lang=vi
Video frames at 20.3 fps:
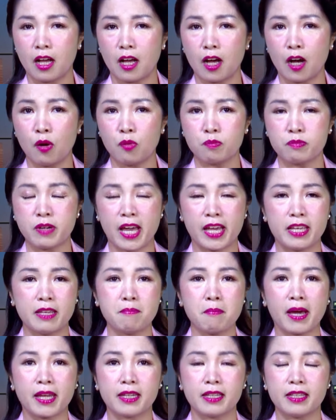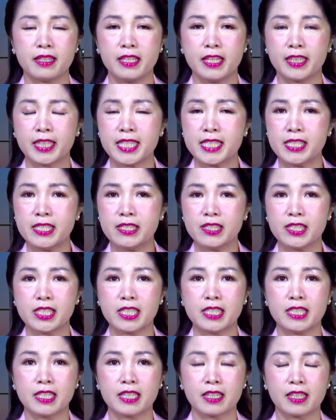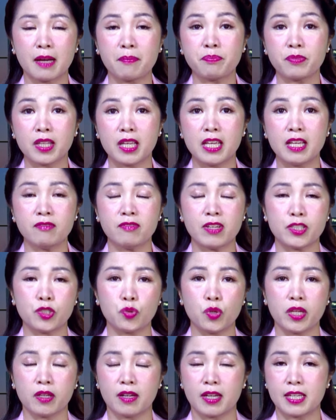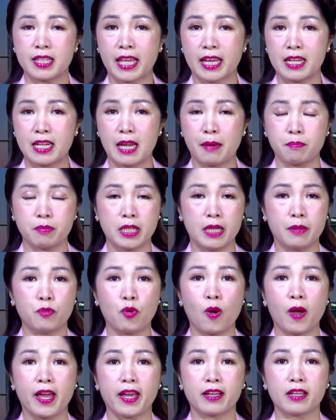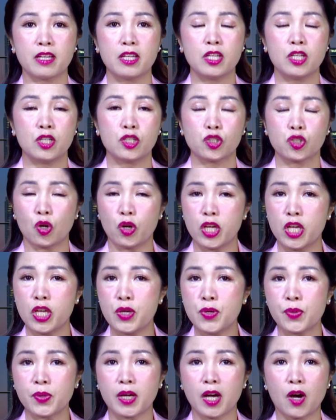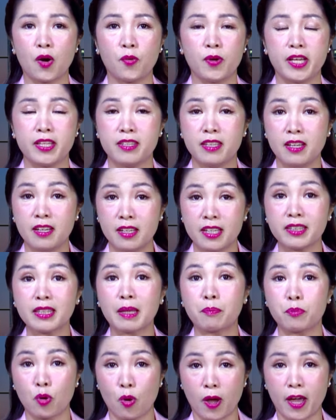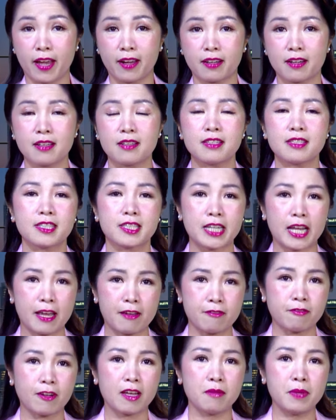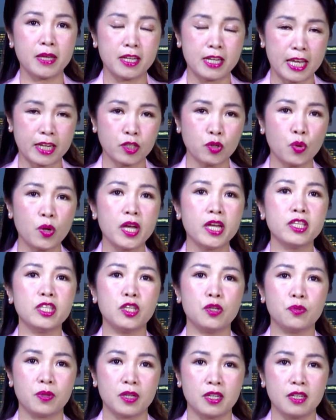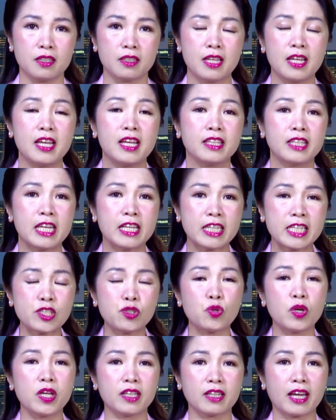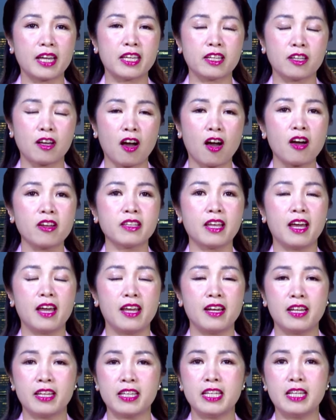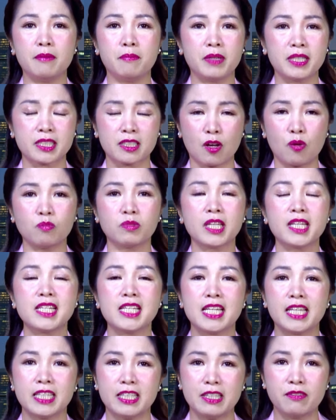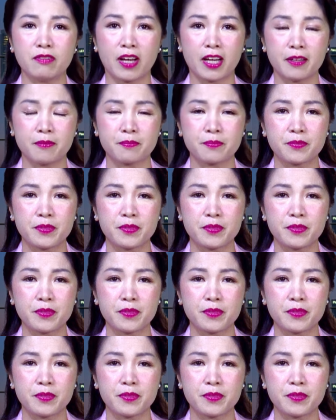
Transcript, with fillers: ông đẩy mạnh những cái chương trình cấp tiến về chuyện là thành lập nghiệp đoàn rồi yêu cầu là giới tập đoàn đó sẽ phải bị đánh thuế nhiều hơn thì cái chuyện này có thể là Elon Musk không thích là như vậy